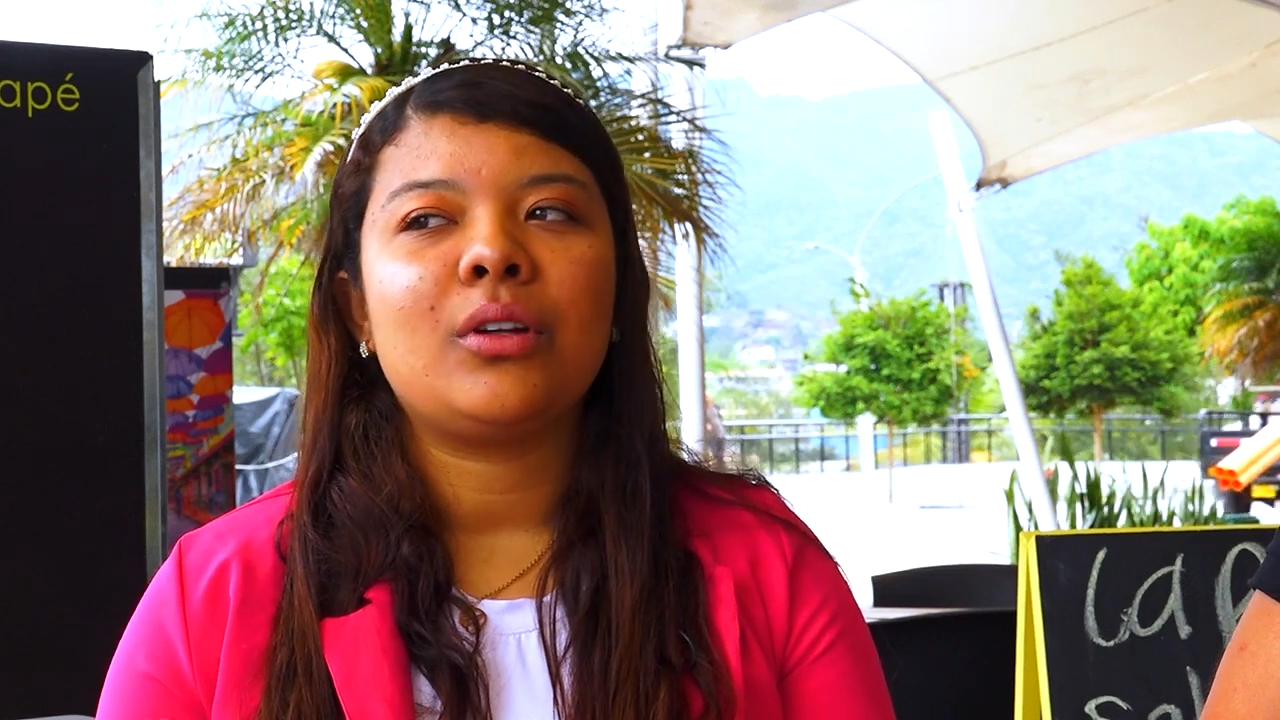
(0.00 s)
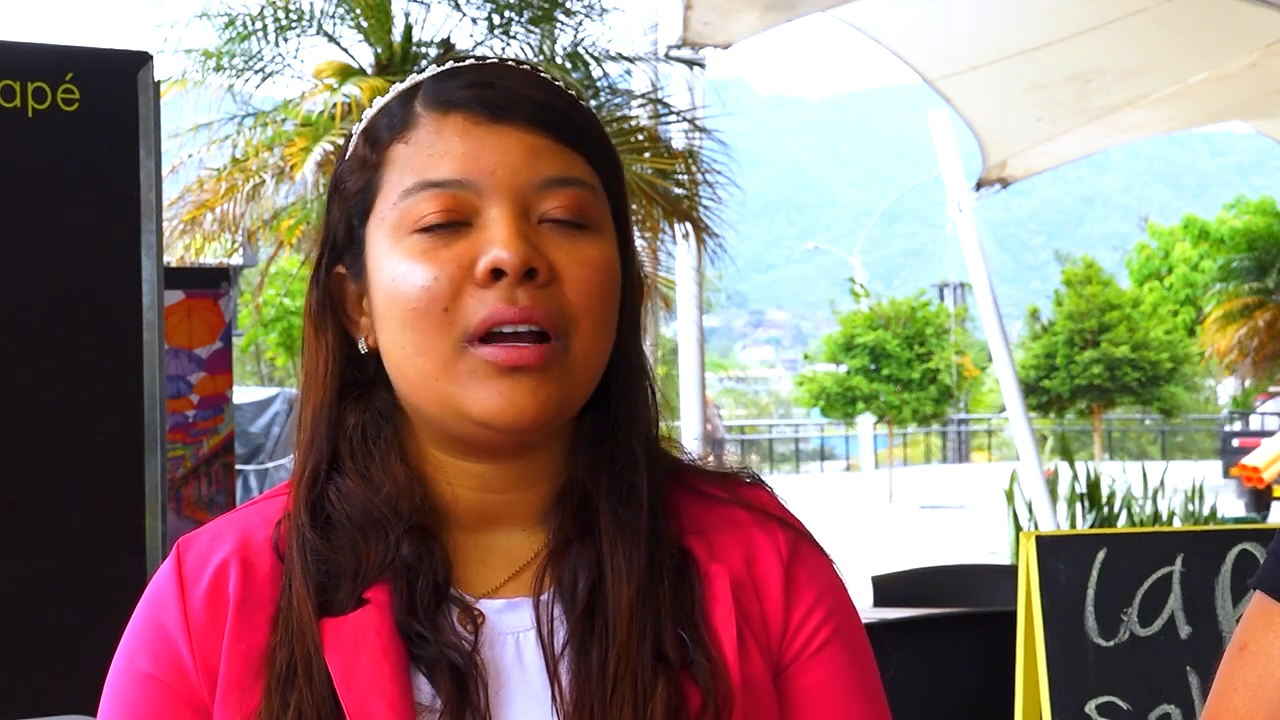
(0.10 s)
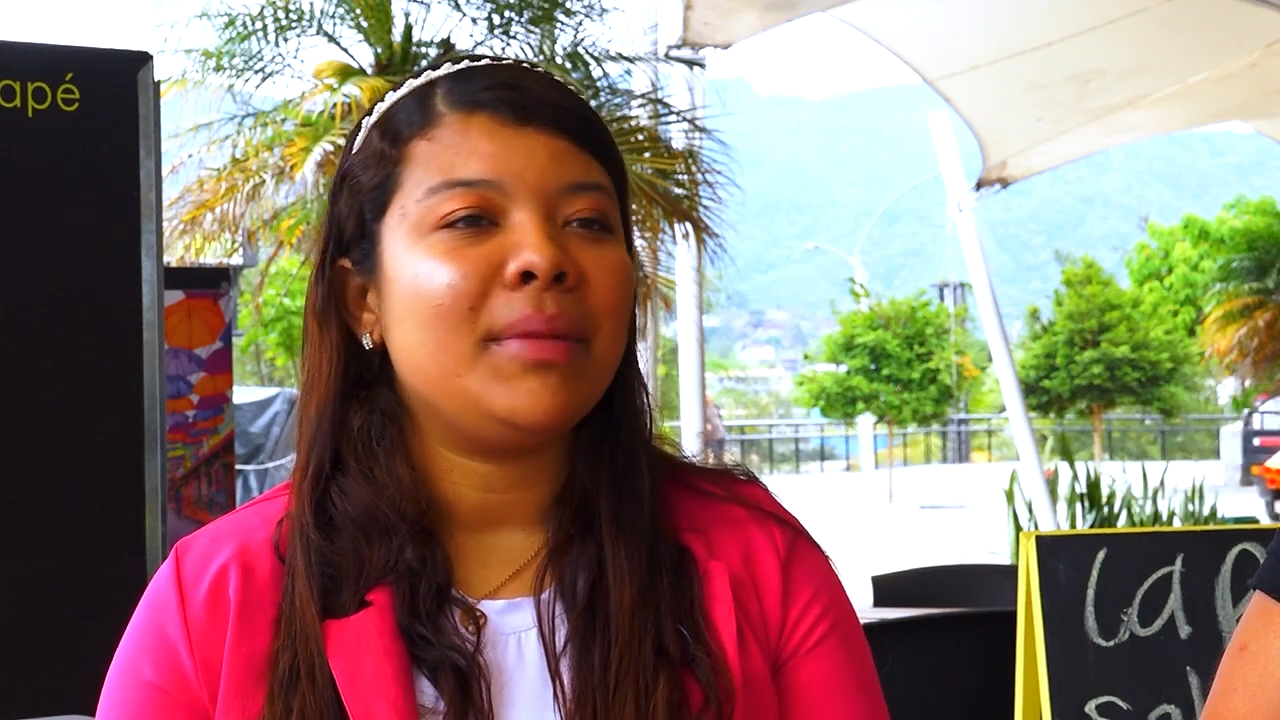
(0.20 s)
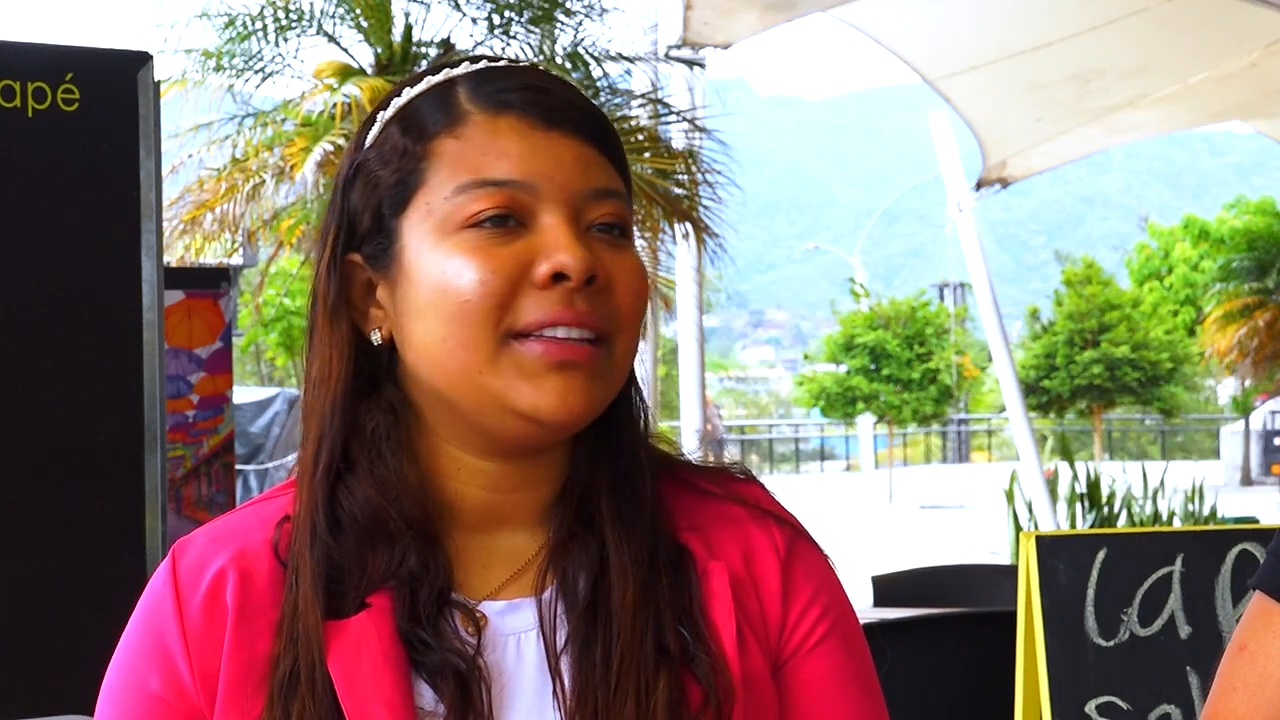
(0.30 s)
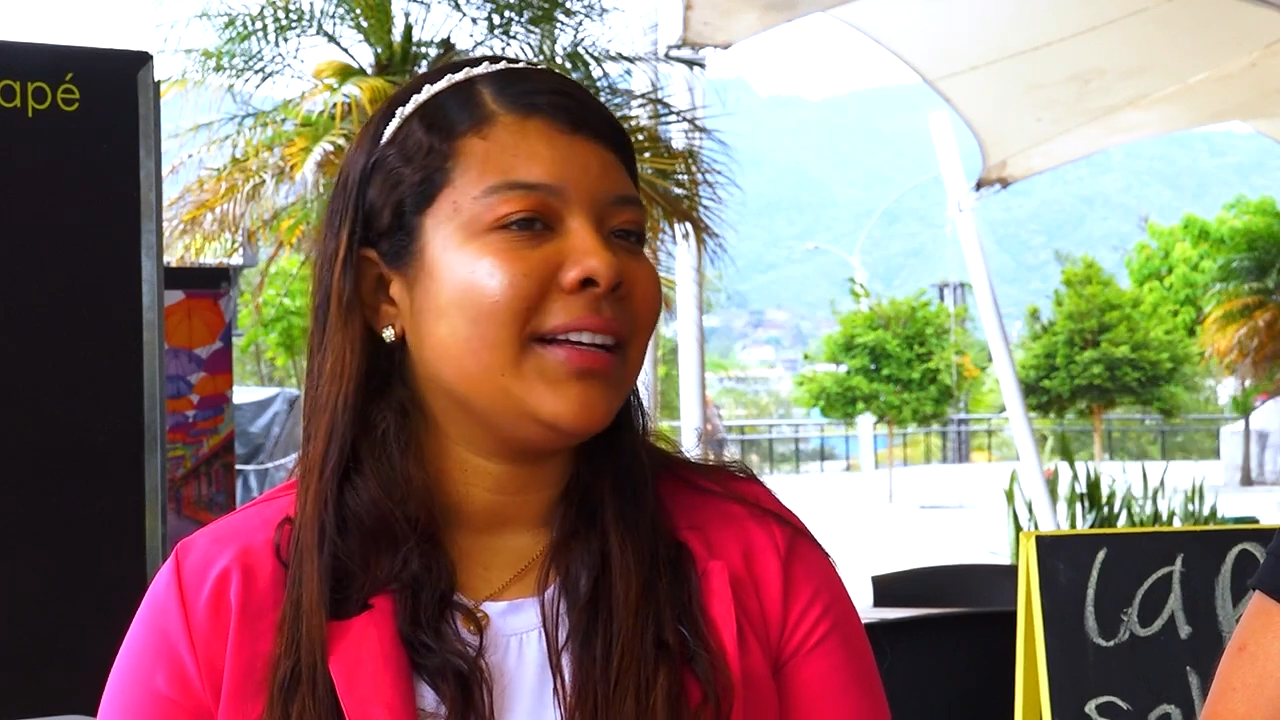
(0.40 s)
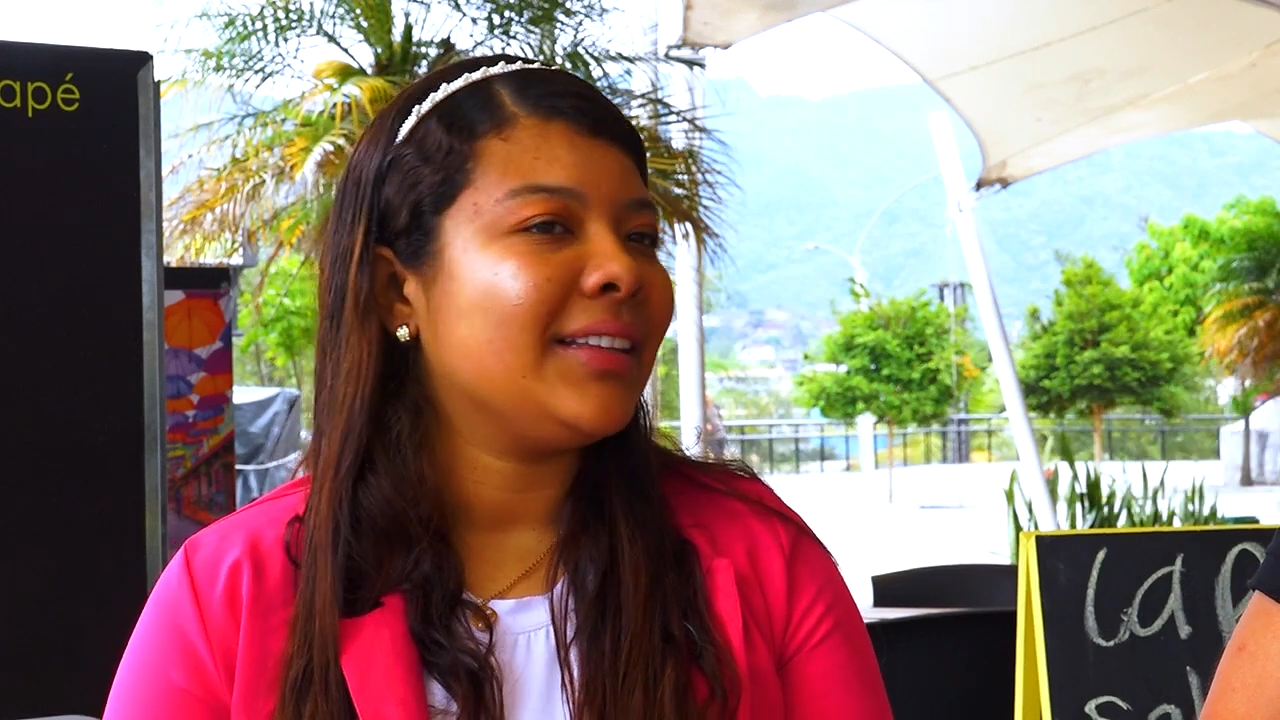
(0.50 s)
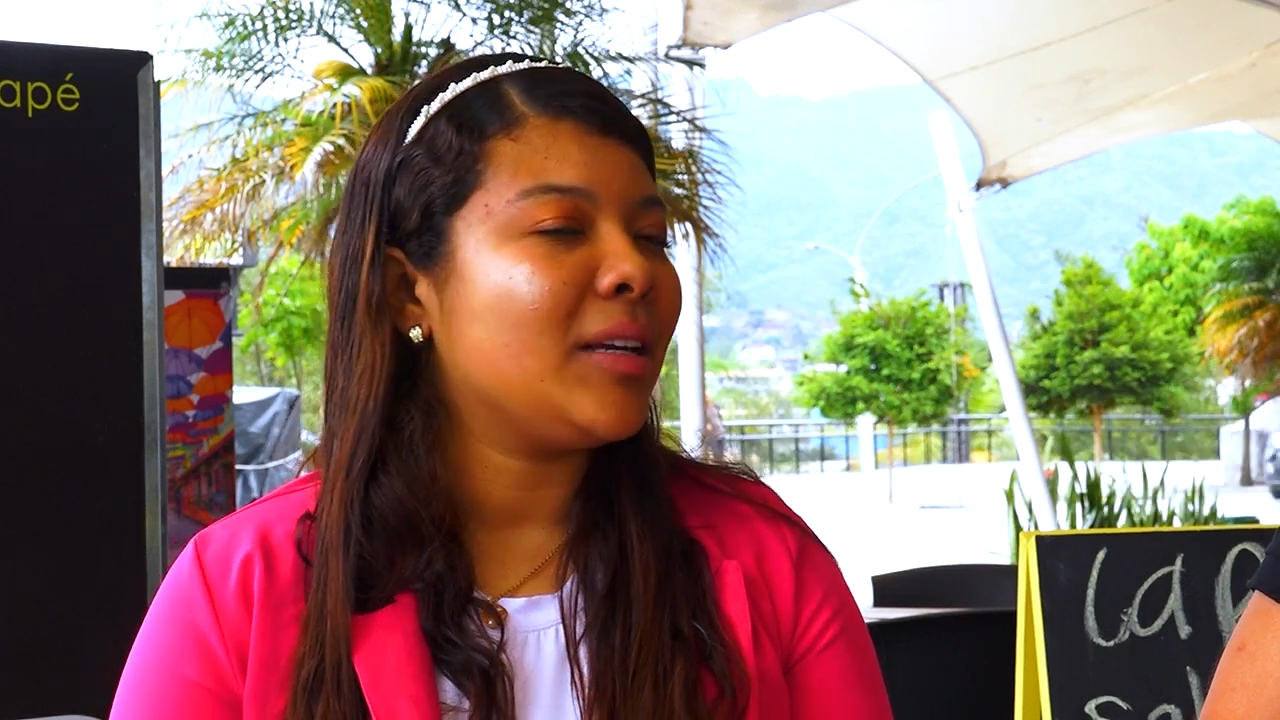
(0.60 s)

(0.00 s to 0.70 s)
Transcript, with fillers: solamente que